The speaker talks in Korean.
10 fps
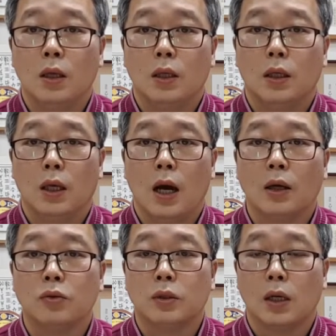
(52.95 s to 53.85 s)
이
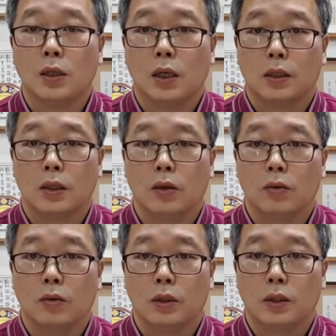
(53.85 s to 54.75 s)
하두사근 같은
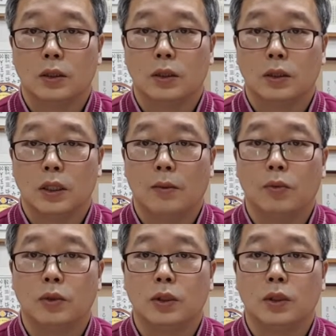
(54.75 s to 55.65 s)
경우는
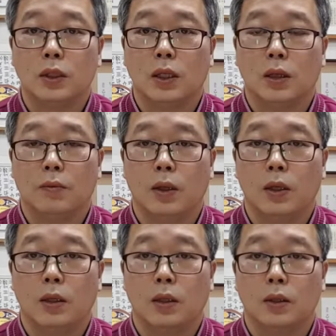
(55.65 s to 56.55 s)
잘못 찌르게
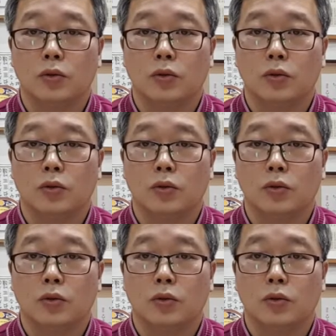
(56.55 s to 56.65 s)
되면